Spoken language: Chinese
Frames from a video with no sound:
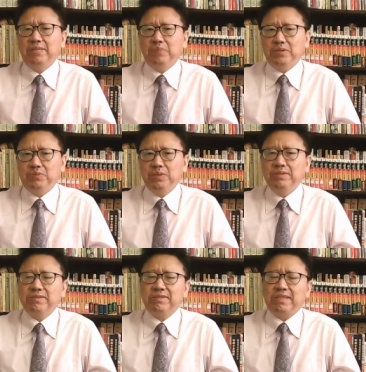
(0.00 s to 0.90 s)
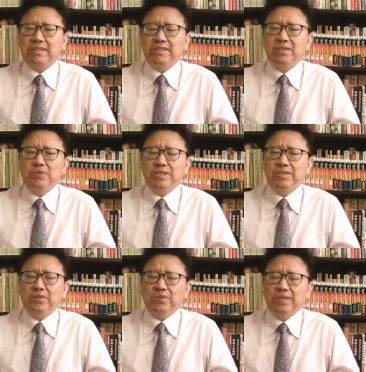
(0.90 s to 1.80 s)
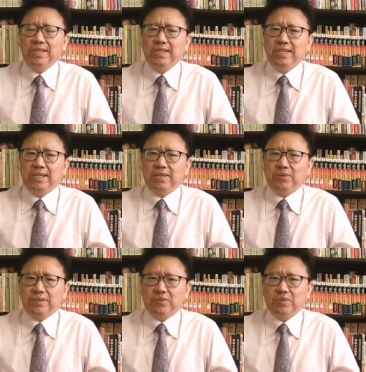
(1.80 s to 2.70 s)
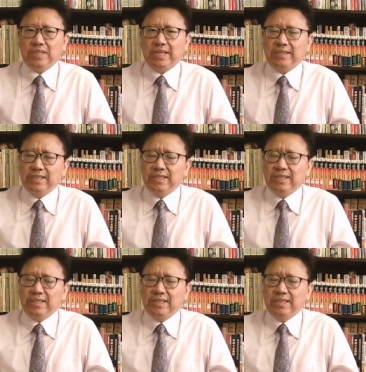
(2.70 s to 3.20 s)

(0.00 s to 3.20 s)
比如军事上的敌对行动啊，或者国家